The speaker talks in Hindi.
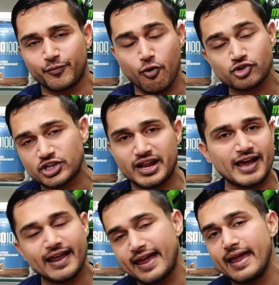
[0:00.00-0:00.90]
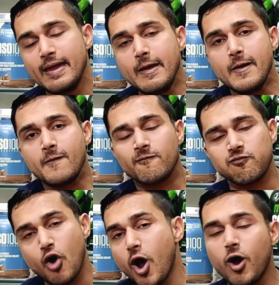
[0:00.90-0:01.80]
क्वेश्चन आ रहा है
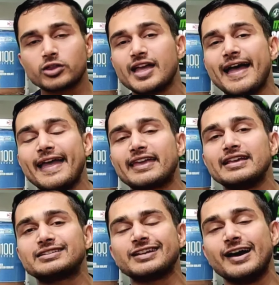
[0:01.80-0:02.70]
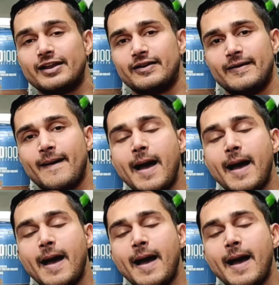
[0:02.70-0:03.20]
वो होता है कि सर